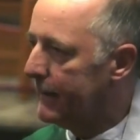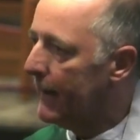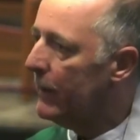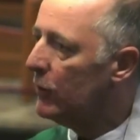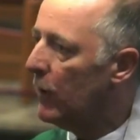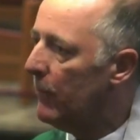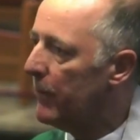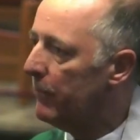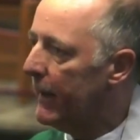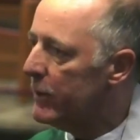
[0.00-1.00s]
dann
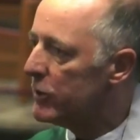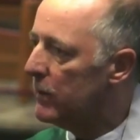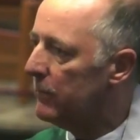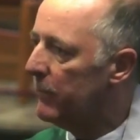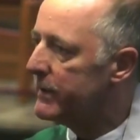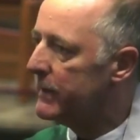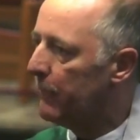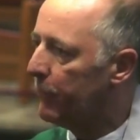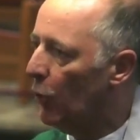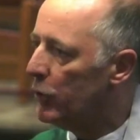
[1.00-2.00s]
kommen Menschen mit
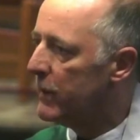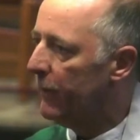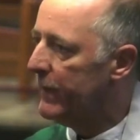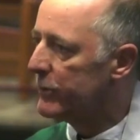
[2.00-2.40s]
der Botschaft